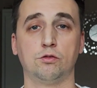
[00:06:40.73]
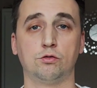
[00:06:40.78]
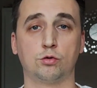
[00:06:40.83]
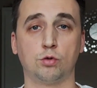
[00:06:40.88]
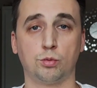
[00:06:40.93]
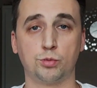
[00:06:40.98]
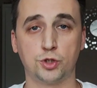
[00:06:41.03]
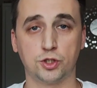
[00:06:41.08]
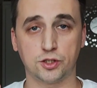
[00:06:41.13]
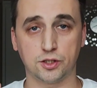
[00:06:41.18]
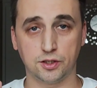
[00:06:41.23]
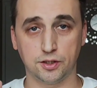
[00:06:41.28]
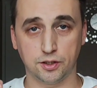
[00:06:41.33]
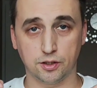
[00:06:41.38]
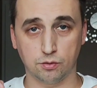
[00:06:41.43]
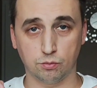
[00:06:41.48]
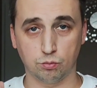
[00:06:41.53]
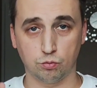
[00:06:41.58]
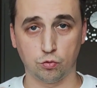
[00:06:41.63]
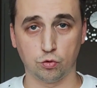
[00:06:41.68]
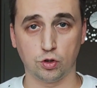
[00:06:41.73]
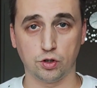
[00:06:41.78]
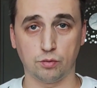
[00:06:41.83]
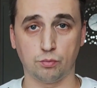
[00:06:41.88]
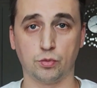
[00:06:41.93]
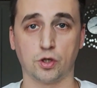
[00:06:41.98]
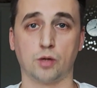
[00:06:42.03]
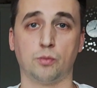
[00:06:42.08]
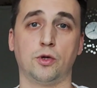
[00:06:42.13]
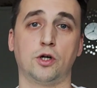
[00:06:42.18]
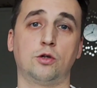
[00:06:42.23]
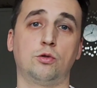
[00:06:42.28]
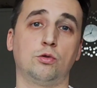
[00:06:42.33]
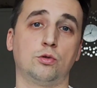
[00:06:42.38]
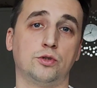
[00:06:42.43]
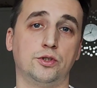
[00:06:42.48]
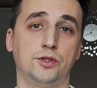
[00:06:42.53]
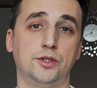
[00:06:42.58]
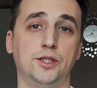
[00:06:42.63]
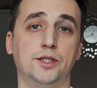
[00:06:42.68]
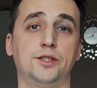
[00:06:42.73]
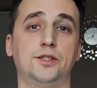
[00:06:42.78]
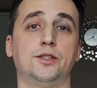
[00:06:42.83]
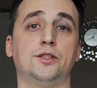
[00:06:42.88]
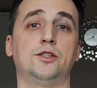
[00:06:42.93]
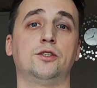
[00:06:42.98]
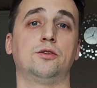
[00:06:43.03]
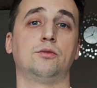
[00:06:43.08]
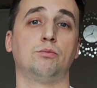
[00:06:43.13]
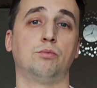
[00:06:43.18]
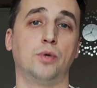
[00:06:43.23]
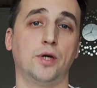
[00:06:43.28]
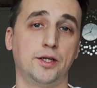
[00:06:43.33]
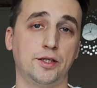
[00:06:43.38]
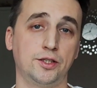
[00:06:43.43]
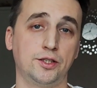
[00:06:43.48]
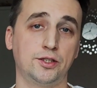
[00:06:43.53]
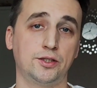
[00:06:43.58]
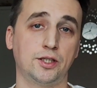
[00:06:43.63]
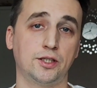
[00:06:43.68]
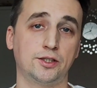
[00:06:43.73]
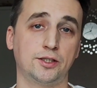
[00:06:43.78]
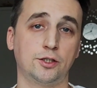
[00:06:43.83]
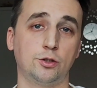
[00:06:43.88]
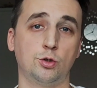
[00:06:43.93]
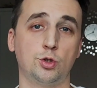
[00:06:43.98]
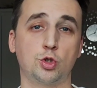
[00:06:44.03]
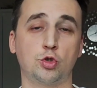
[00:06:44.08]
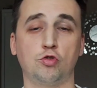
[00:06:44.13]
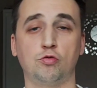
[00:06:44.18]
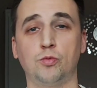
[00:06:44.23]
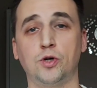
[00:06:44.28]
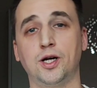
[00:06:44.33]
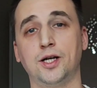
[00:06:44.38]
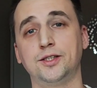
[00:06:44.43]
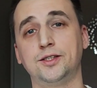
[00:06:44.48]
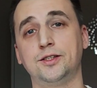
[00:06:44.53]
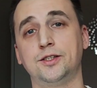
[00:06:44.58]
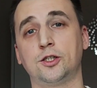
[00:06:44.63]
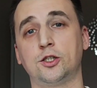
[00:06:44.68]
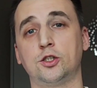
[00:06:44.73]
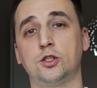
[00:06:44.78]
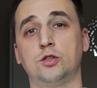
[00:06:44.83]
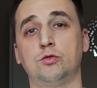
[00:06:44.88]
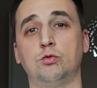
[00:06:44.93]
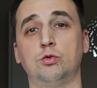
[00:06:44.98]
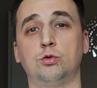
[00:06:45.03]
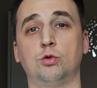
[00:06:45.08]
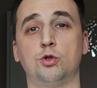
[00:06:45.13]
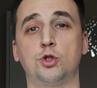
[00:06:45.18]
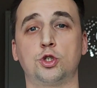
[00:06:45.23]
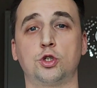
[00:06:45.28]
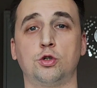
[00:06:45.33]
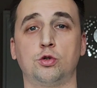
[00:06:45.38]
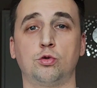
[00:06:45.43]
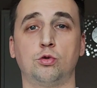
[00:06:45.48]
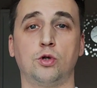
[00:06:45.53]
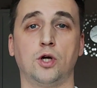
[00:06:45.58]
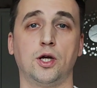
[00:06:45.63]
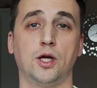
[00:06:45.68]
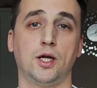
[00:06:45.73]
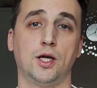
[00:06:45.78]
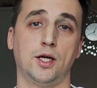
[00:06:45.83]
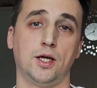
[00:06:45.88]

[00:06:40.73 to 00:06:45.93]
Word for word: в том числе мой промокод 10 Парис на скидочку в магазине Rendezvous.ru